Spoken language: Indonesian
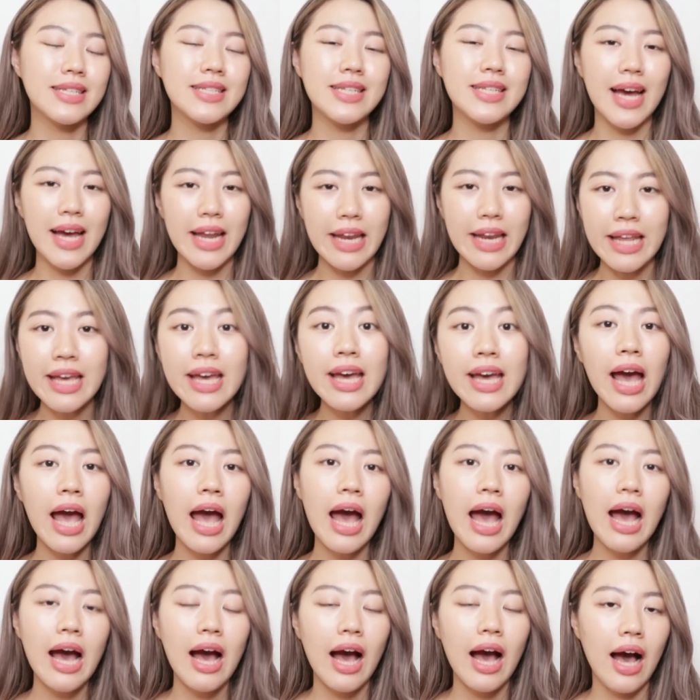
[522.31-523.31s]
Jadi
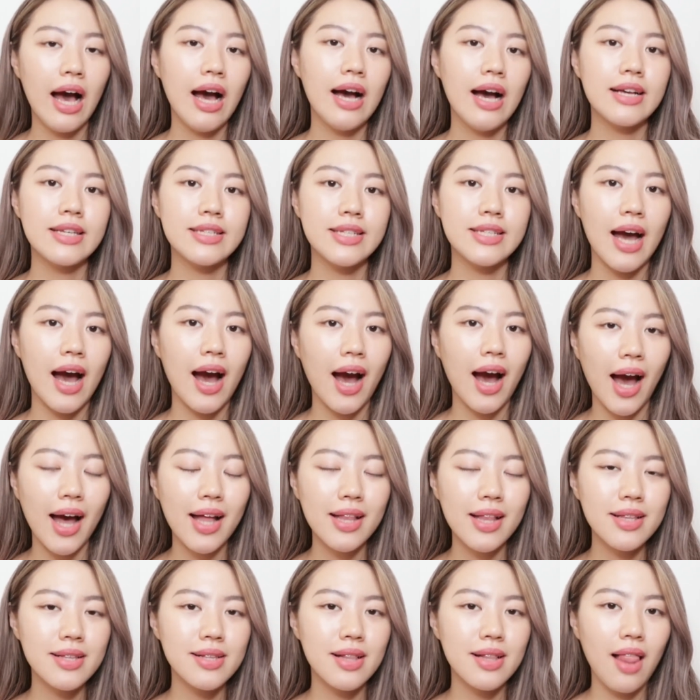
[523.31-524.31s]
e,
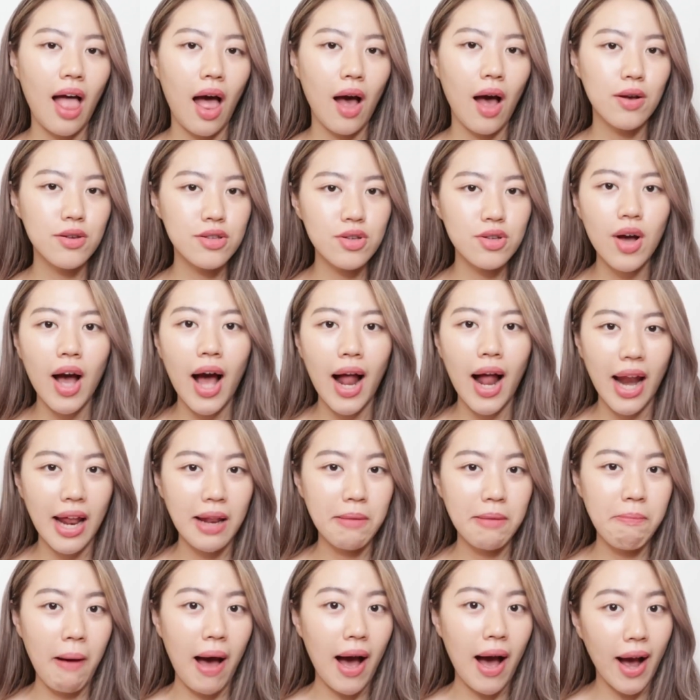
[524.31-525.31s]
jangan langsung
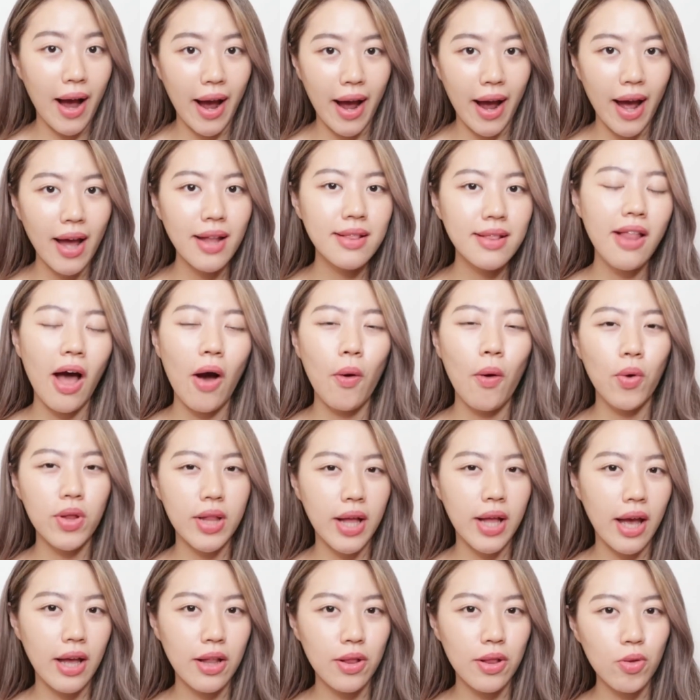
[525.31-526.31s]
kalian pakai,
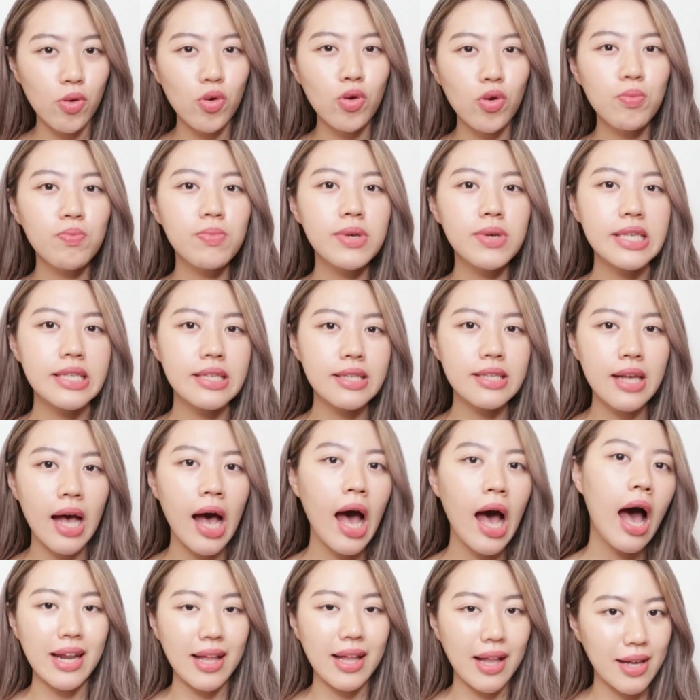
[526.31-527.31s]
takutnya itu
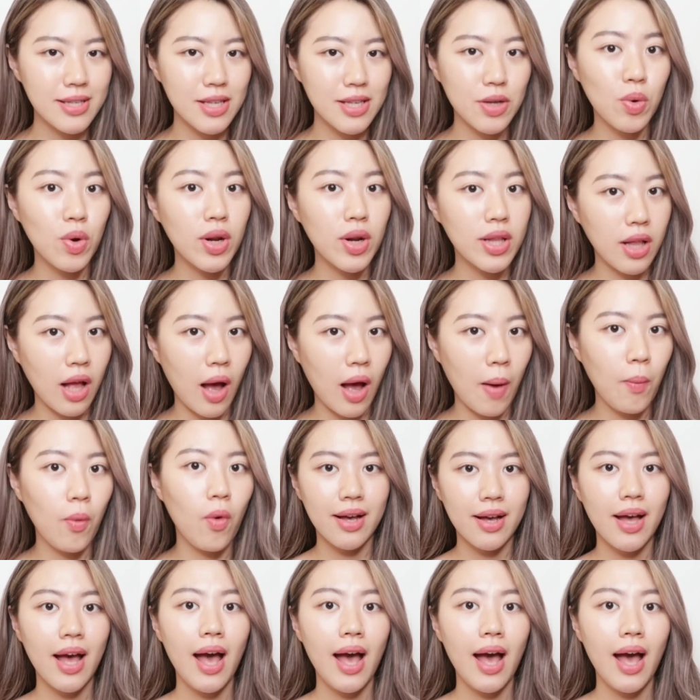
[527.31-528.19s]
bisa iritasi kulit kamu.